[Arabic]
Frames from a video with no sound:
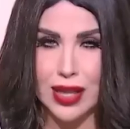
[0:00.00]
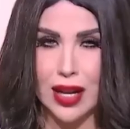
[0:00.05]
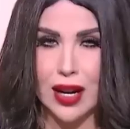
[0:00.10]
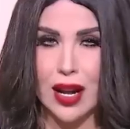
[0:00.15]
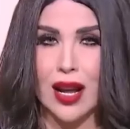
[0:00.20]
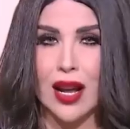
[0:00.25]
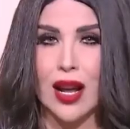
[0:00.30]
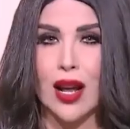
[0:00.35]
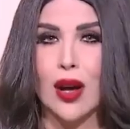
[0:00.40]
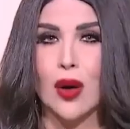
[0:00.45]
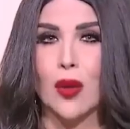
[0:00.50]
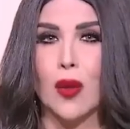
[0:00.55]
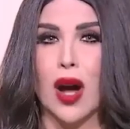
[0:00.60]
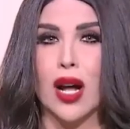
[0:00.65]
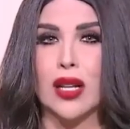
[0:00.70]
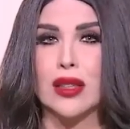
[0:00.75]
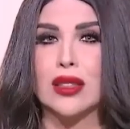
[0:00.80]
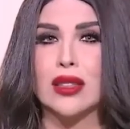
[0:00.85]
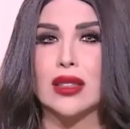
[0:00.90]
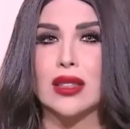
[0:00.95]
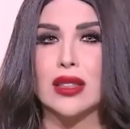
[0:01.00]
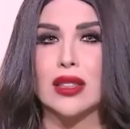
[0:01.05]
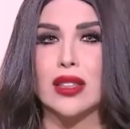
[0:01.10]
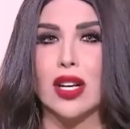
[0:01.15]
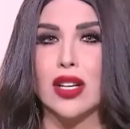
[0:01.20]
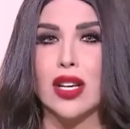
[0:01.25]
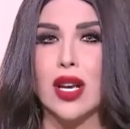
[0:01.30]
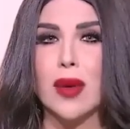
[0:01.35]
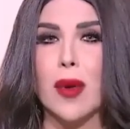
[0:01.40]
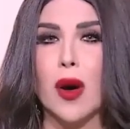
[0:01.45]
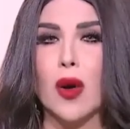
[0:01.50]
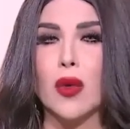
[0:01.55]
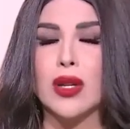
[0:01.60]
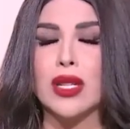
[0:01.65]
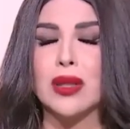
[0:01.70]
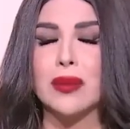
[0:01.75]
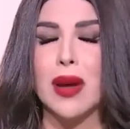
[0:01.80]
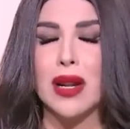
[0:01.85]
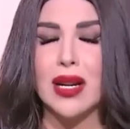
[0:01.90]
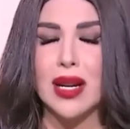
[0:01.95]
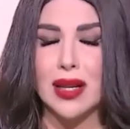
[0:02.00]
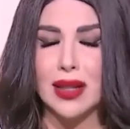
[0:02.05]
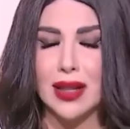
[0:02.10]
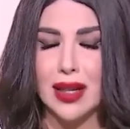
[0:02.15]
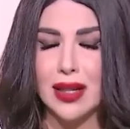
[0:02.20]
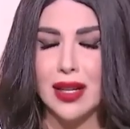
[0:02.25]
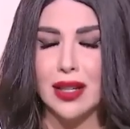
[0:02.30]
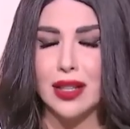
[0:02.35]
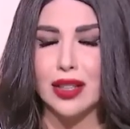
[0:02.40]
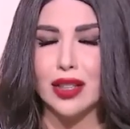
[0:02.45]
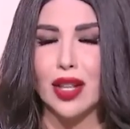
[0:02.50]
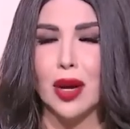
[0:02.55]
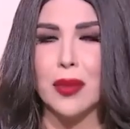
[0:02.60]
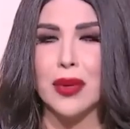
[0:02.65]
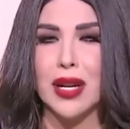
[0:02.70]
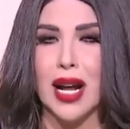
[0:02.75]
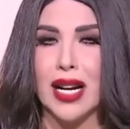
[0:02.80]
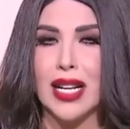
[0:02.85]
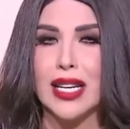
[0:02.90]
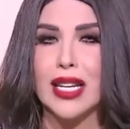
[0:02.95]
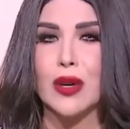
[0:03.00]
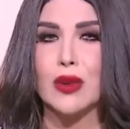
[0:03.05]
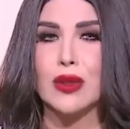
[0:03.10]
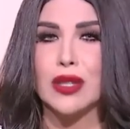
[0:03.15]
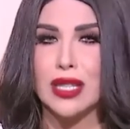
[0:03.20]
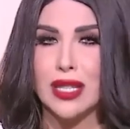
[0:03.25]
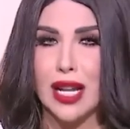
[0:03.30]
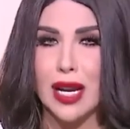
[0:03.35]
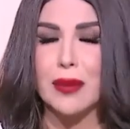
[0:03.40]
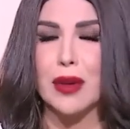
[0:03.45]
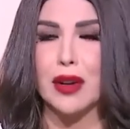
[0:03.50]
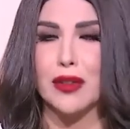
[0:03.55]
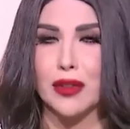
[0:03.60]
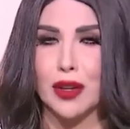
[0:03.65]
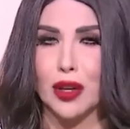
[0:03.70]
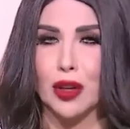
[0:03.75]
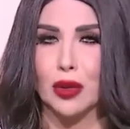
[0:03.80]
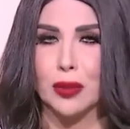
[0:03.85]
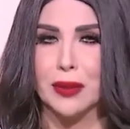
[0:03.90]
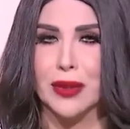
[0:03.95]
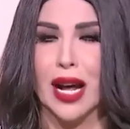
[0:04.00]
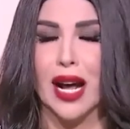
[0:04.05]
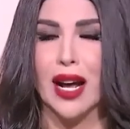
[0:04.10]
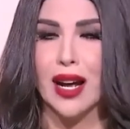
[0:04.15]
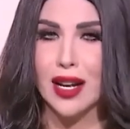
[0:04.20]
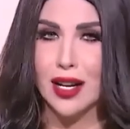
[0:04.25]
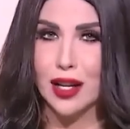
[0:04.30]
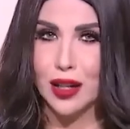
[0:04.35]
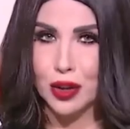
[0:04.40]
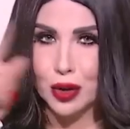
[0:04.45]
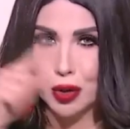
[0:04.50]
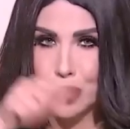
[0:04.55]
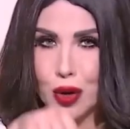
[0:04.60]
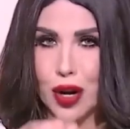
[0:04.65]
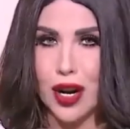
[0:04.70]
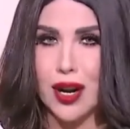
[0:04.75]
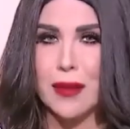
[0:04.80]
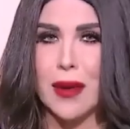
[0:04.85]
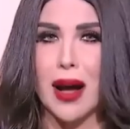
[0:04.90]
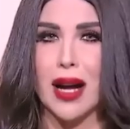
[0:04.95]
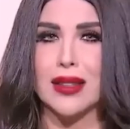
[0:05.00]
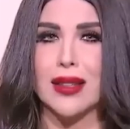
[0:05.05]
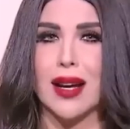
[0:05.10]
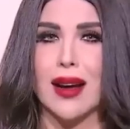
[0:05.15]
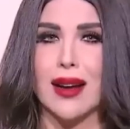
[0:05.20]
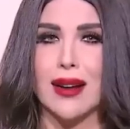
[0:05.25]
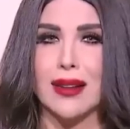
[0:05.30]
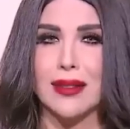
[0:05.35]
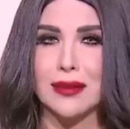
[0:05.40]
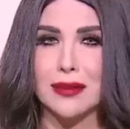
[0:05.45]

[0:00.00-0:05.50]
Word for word: سنه وحضرتك طيبه ونتمنى ان احنا نطمن عليكي وانت دايما في قلوبنا الصوره اللي بعدها